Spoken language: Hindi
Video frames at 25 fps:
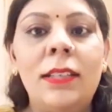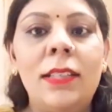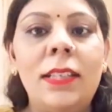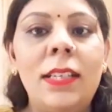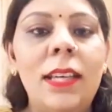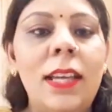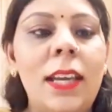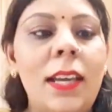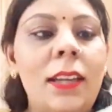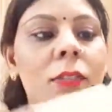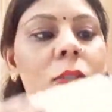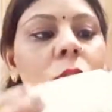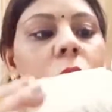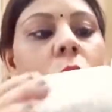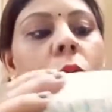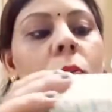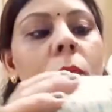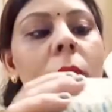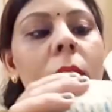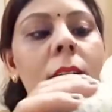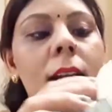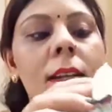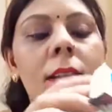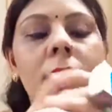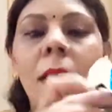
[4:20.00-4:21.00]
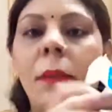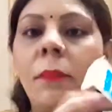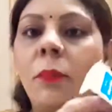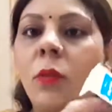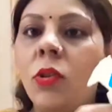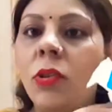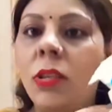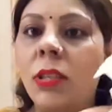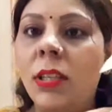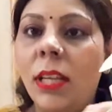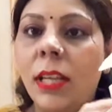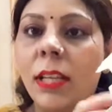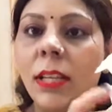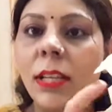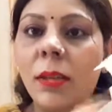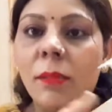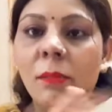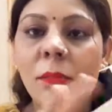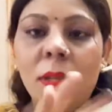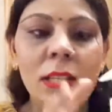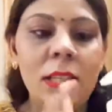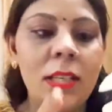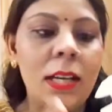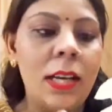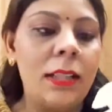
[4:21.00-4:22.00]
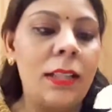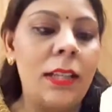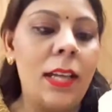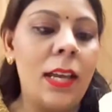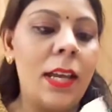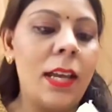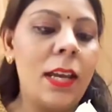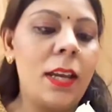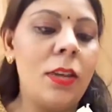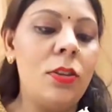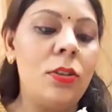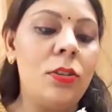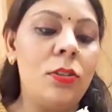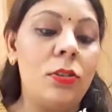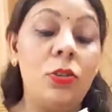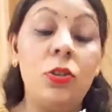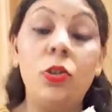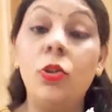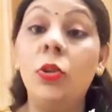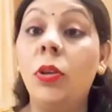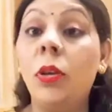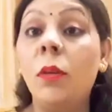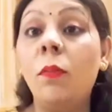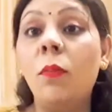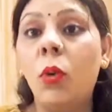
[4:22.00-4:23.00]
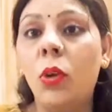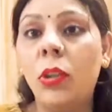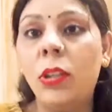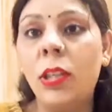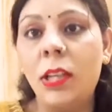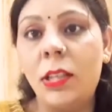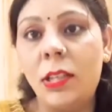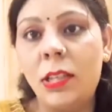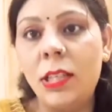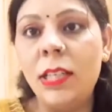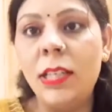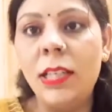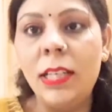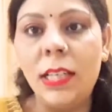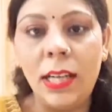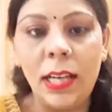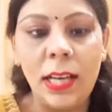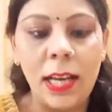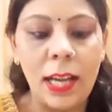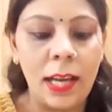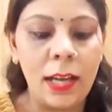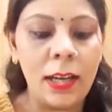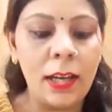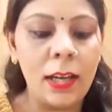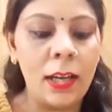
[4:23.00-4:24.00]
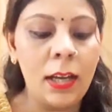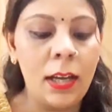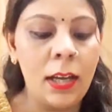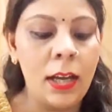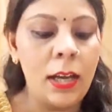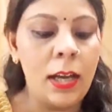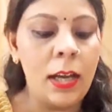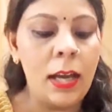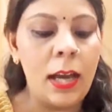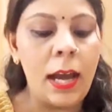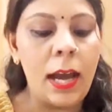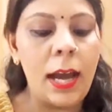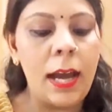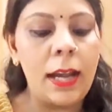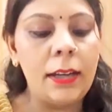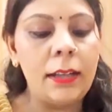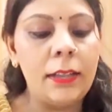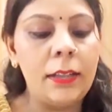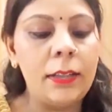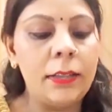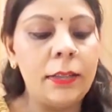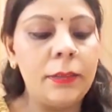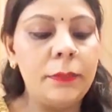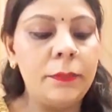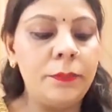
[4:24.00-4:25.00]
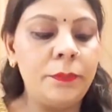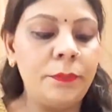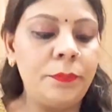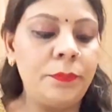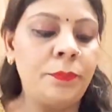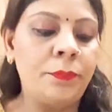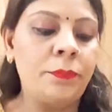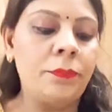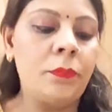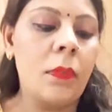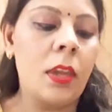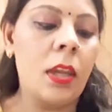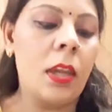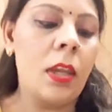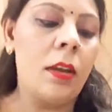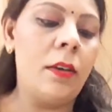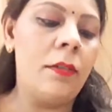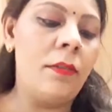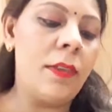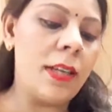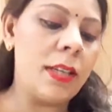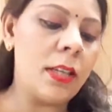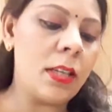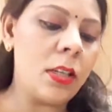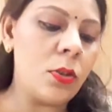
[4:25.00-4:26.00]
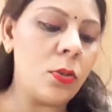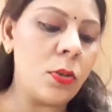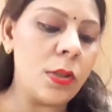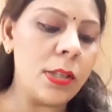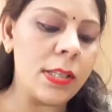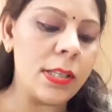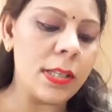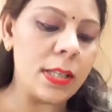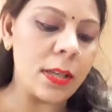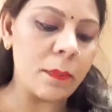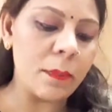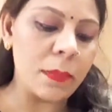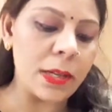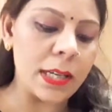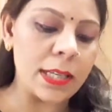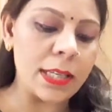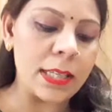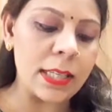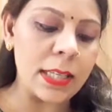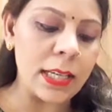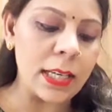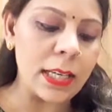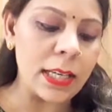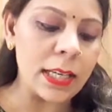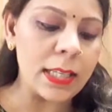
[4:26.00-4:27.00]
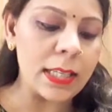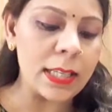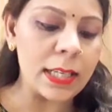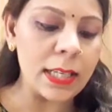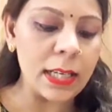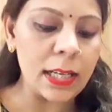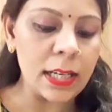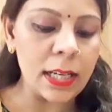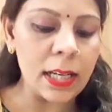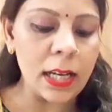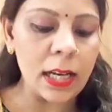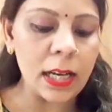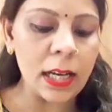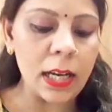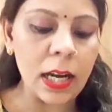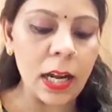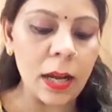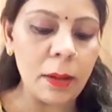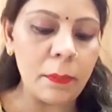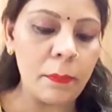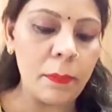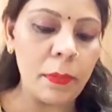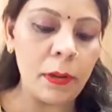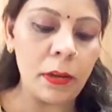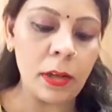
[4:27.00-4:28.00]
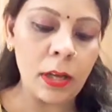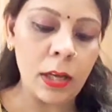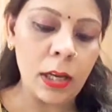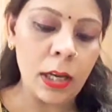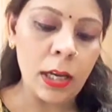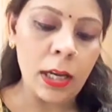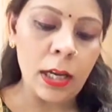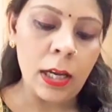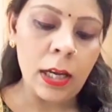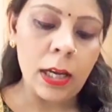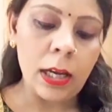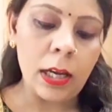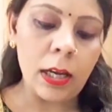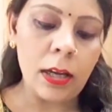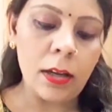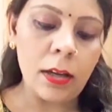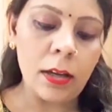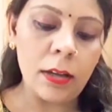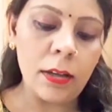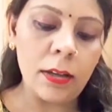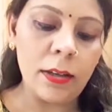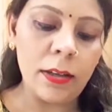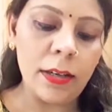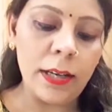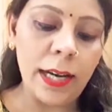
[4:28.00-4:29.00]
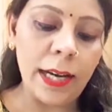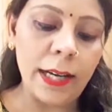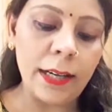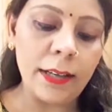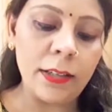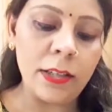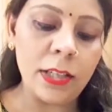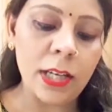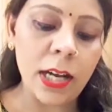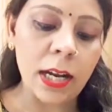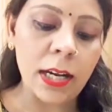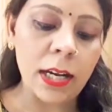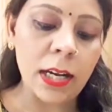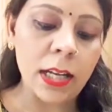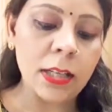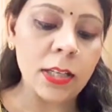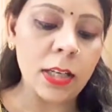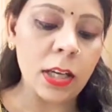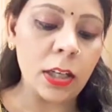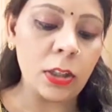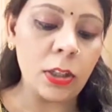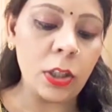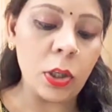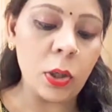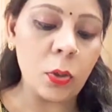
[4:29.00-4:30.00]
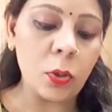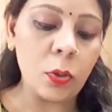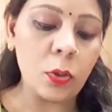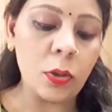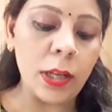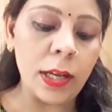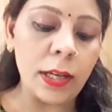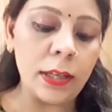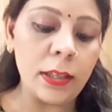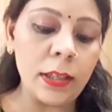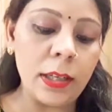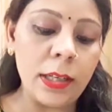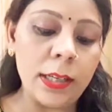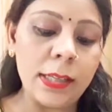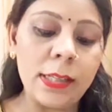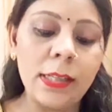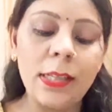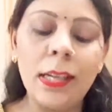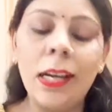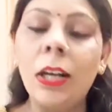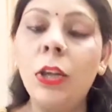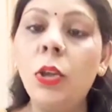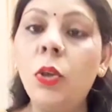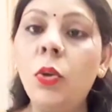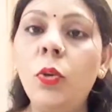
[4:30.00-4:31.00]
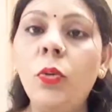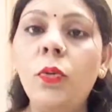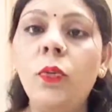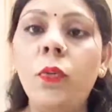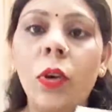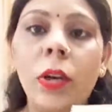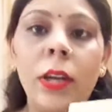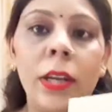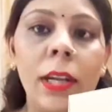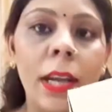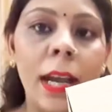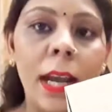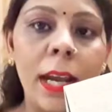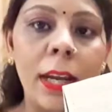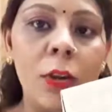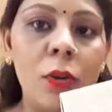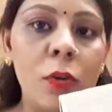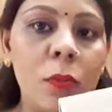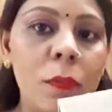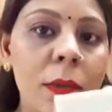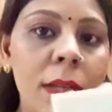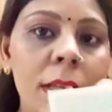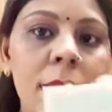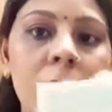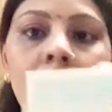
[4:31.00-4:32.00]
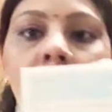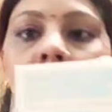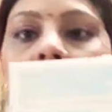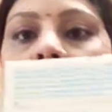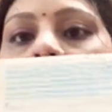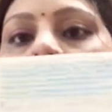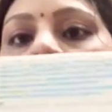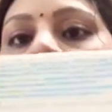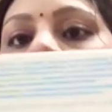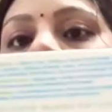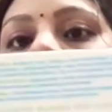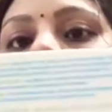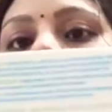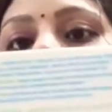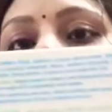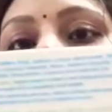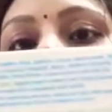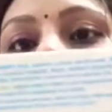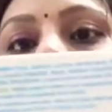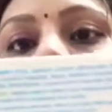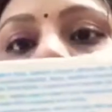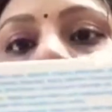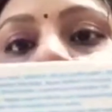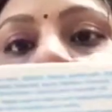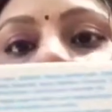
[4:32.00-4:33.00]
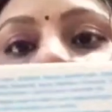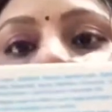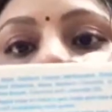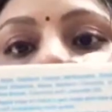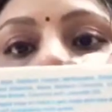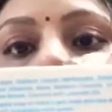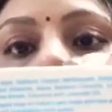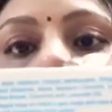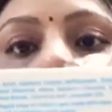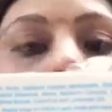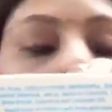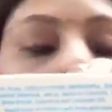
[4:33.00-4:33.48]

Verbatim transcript: ठीक है दो बार्स आपको इसके अंदर मिल जाते हैं जो कि बहुत अच्छी डील है एंड uh, वैसे तो इन सब का सिंगल सिंगल अगर आप रेट uh, जानना चाहते हो देन इसका टू फोर्टी नाइन रुपीज़ है एम आर पी